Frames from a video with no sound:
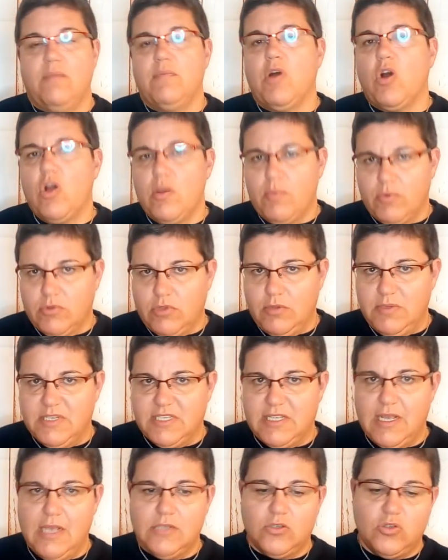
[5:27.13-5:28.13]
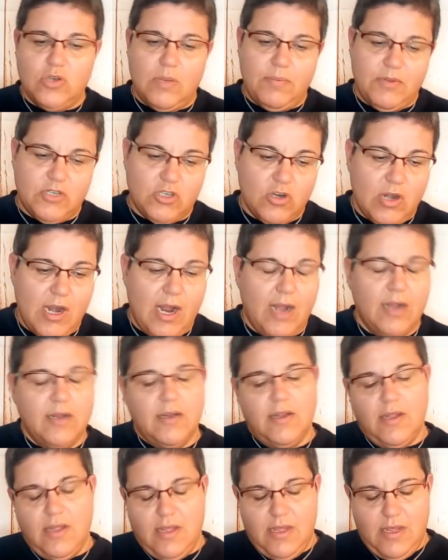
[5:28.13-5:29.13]
bajo mi punto de vista, ¿eh? si una persona
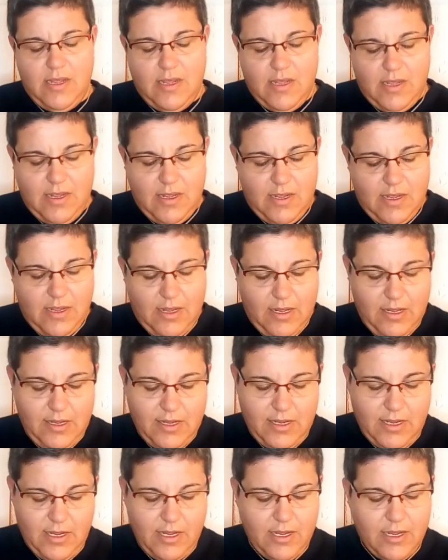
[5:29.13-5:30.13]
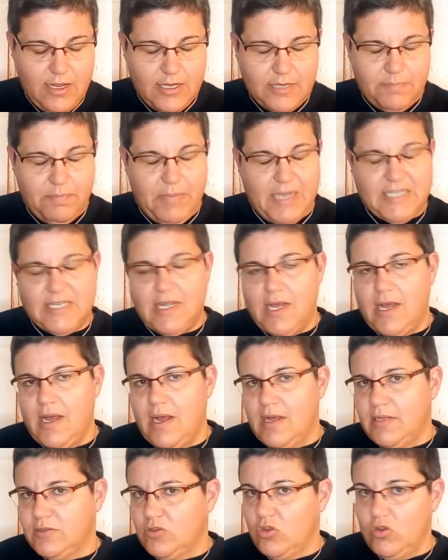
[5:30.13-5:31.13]
eh,
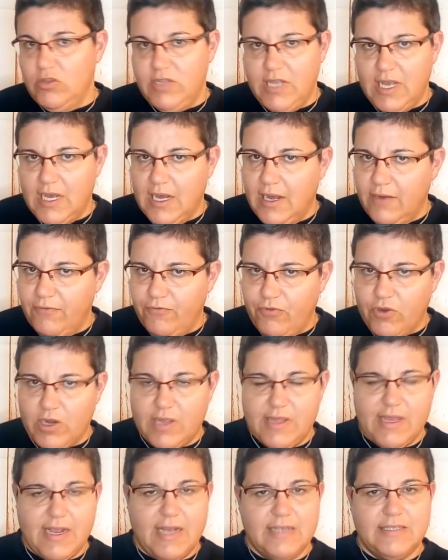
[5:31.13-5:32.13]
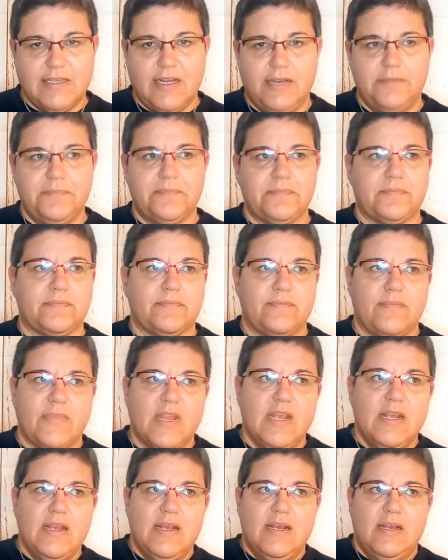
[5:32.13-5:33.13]
pasa todo el día fuera de casa,
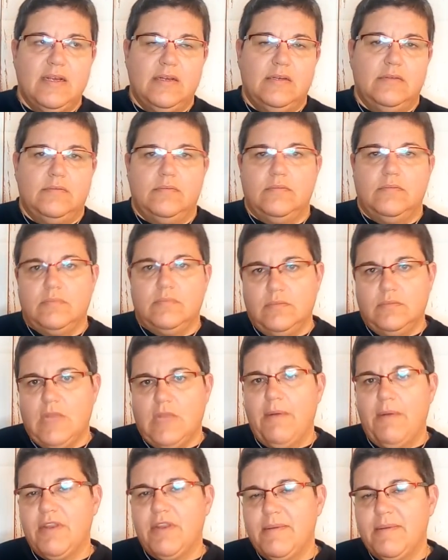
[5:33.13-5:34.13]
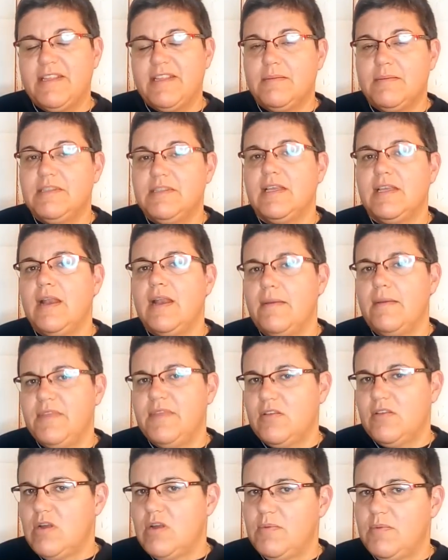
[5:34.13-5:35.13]
a ver, evidentemente la
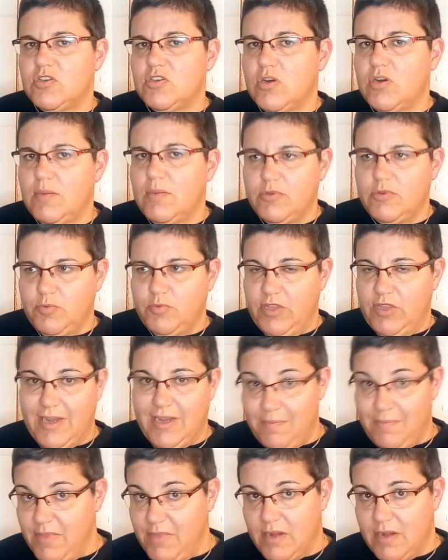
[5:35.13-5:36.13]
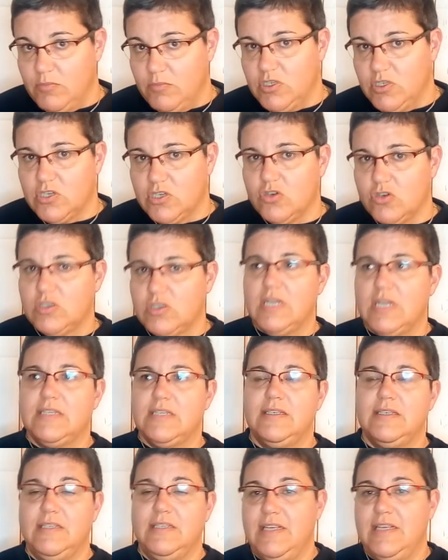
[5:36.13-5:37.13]
vida de una persona pues puede cambiar muchas
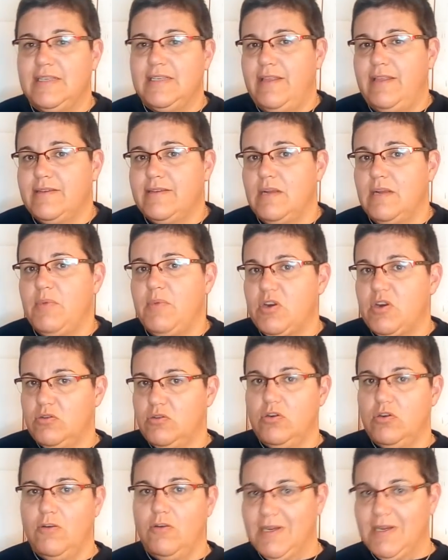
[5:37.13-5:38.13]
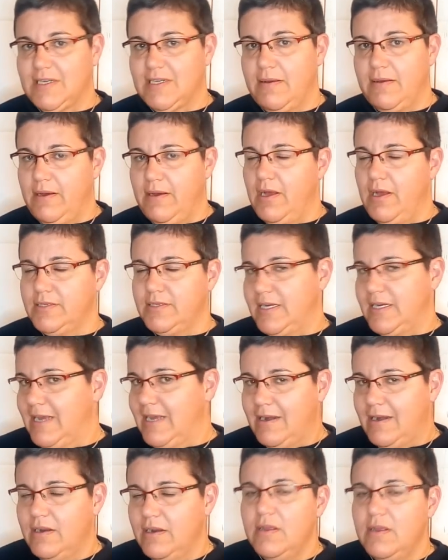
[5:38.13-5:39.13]
cosas y si ya tienes al perro no lo vas a
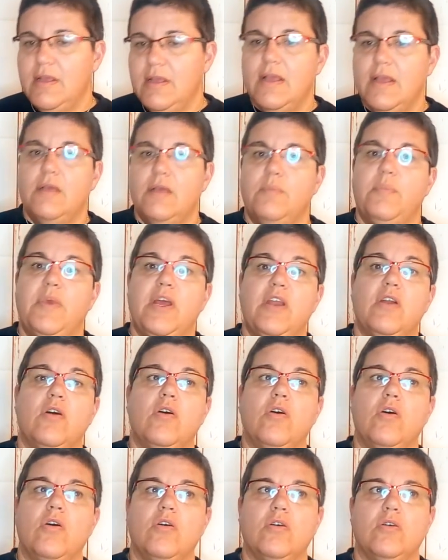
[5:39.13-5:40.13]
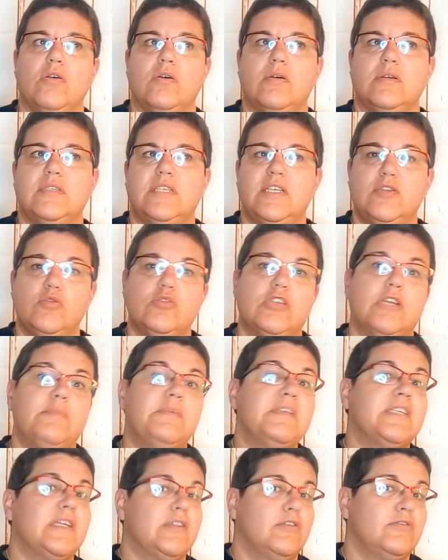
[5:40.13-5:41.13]
sacar. Pero si tú estás
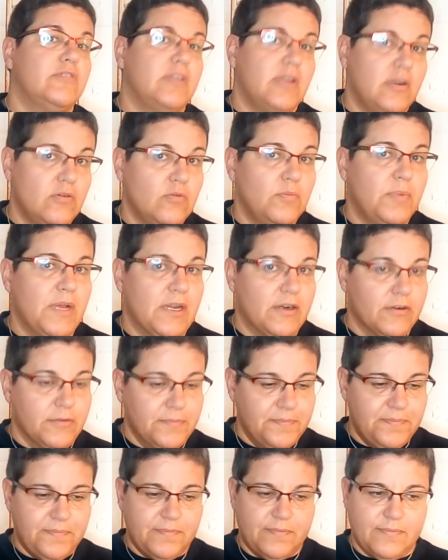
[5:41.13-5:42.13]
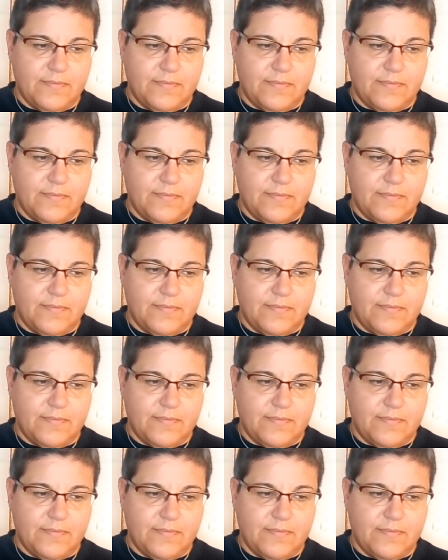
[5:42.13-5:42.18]
pensando en tener un perro